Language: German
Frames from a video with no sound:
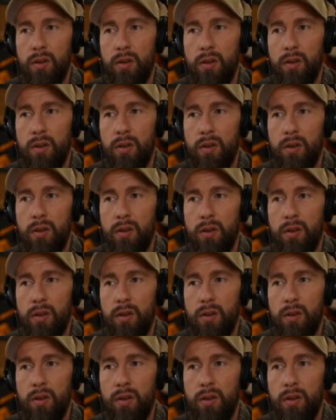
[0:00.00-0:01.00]
denen sehr viel
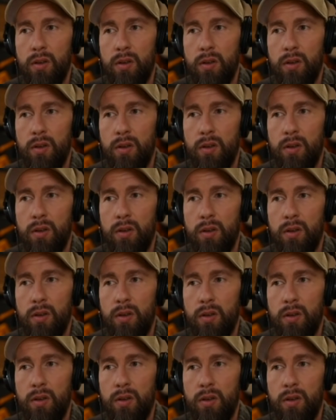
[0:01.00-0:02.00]
zu an
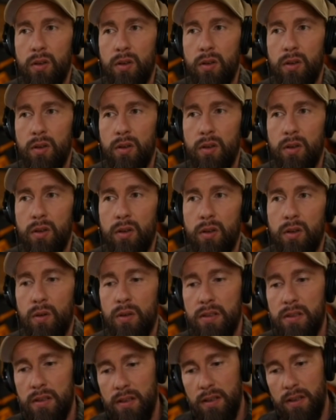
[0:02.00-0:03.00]
Intelligenz.
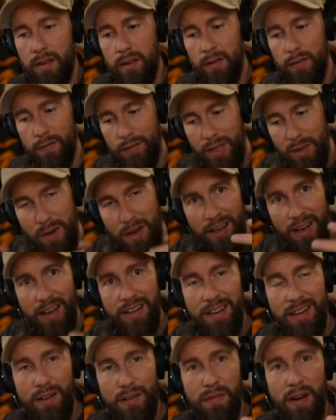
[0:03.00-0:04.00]
Und wie man
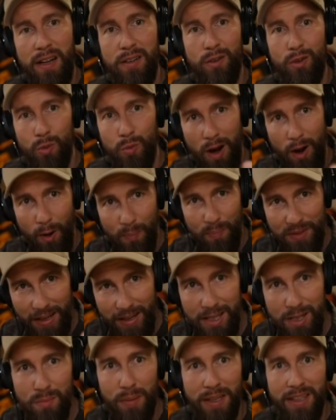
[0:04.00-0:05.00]
einen Elefant überhaupt
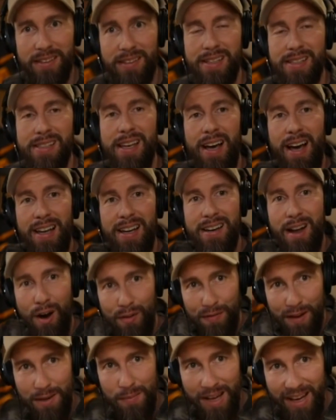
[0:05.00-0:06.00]
dahin bringt, dass er einen
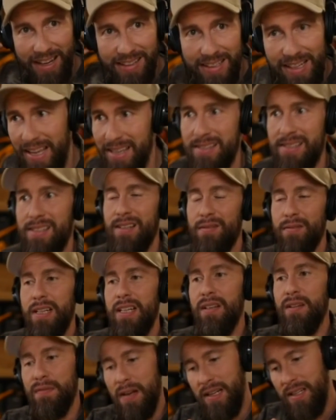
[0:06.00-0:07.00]
auf einem reiten lässt. Weil
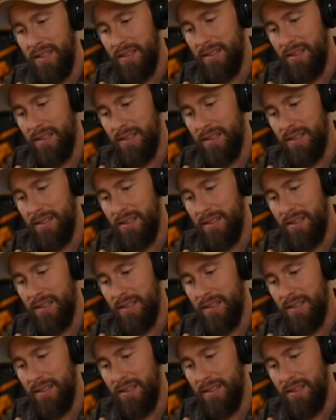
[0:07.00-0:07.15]
Elefanten